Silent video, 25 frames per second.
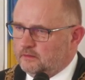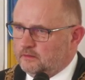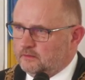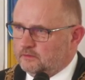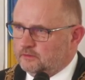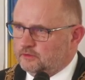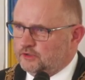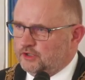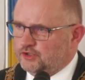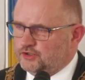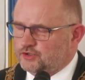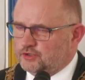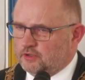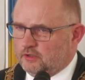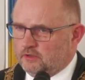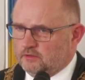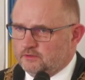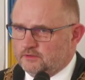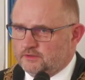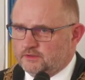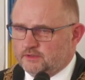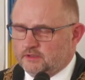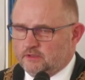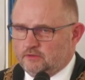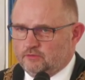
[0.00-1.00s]

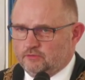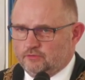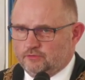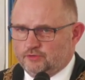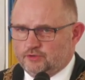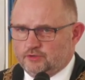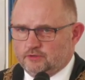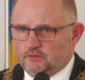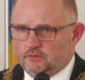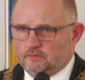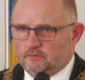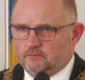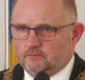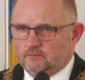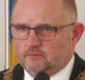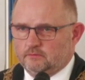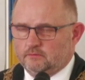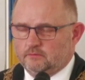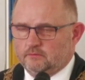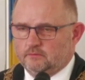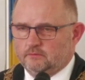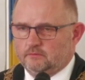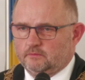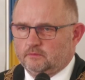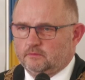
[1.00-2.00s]
Tysiące ludzi
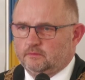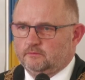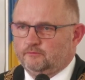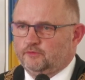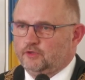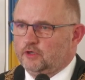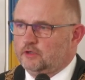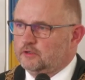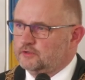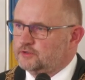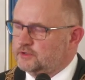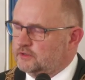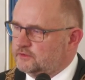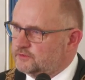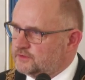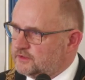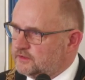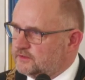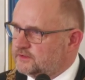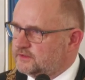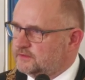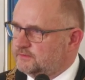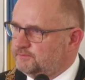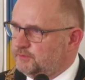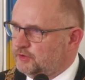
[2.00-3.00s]
wychodzących
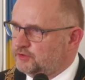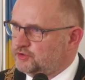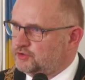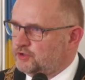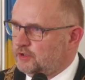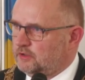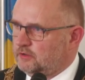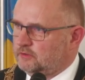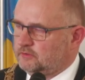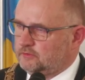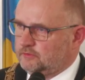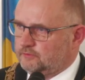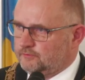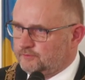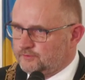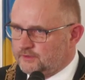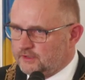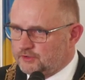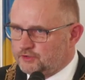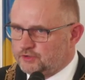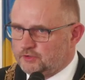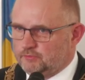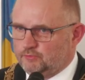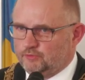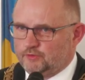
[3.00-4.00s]
z pociągu,
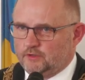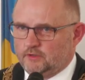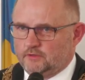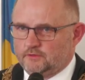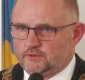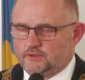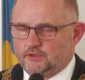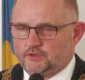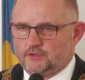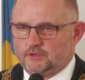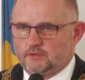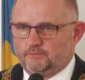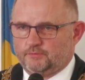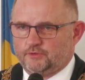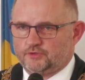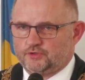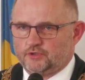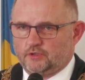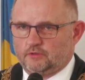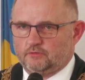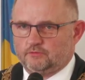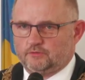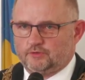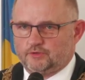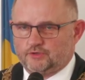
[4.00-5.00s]
zatrzymujące się
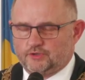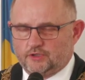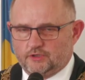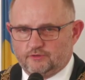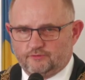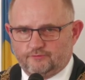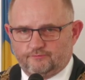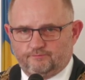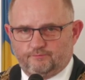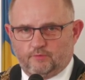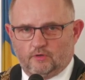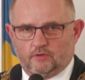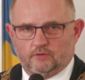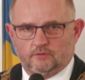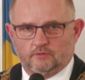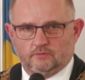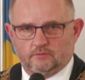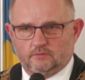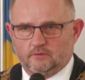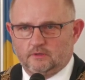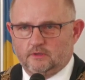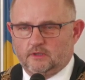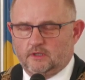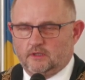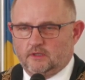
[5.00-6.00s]
pociągi gdzieś w polu.
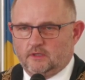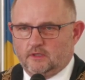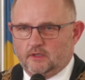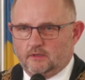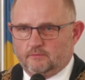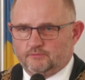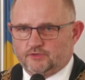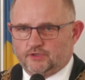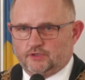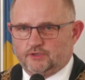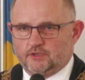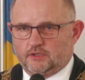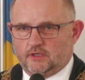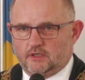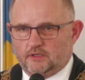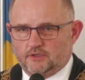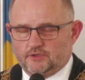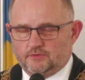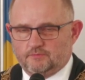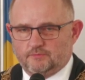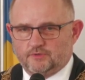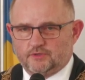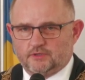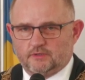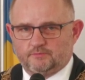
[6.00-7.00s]

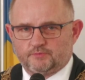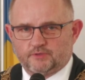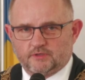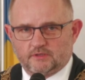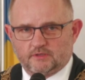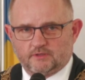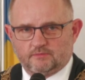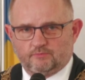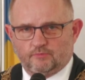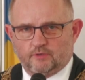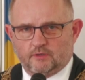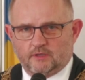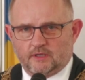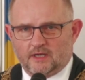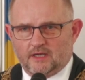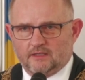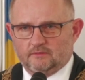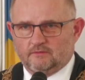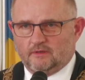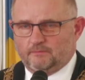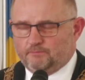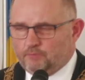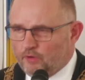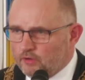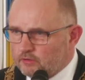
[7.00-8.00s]
Przedzieraliśmy się przez
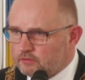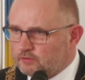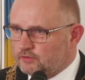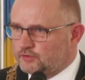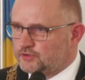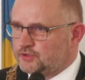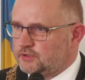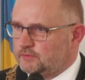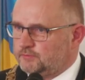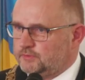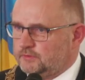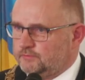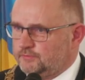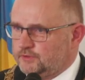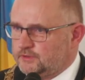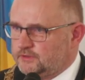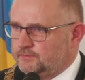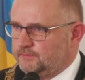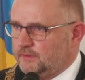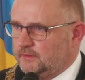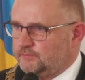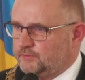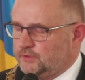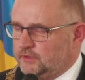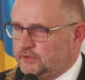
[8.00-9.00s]
mokradła po to, żeby być z
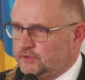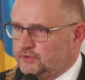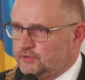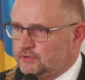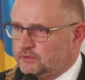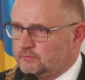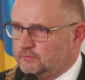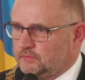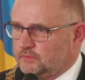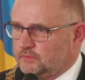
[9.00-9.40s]
papieżem.